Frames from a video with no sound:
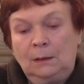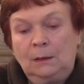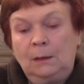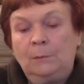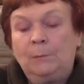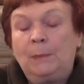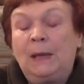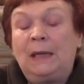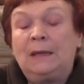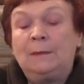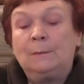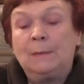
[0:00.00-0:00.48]

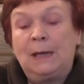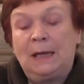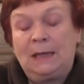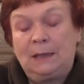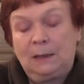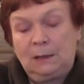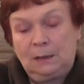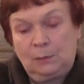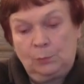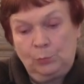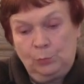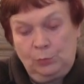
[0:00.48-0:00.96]
i pan
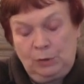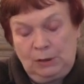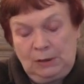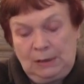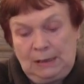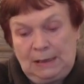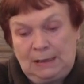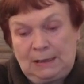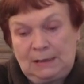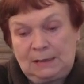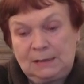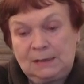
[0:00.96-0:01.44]
Marek
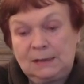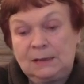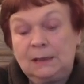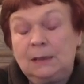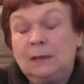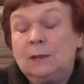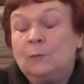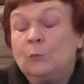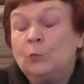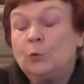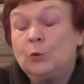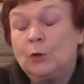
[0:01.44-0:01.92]

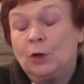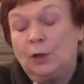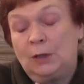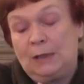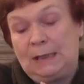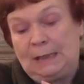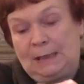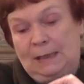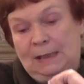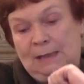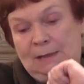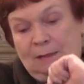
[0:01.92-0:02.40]
Młynarski i mój
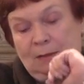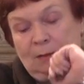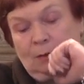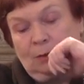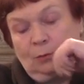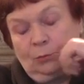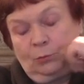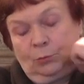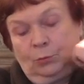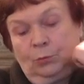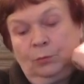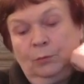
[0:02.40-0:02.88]
kolega z
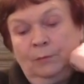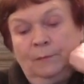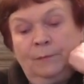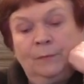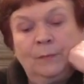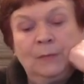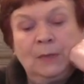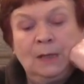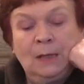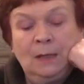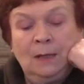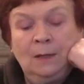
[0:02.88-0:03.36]
roku,
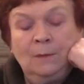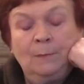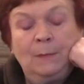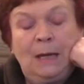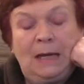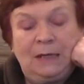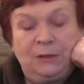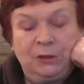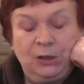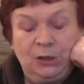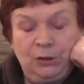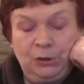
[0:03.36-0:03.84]

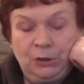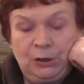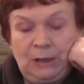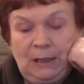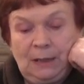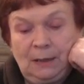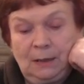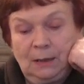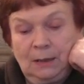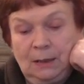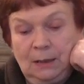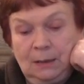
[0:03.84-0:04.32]
Maciej
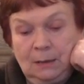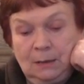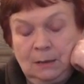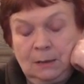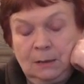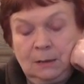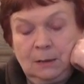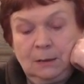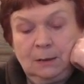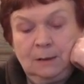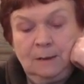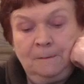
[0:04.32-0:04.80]

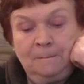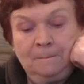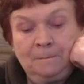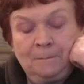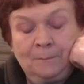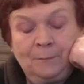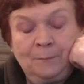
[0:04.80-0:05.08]
Czarnecki.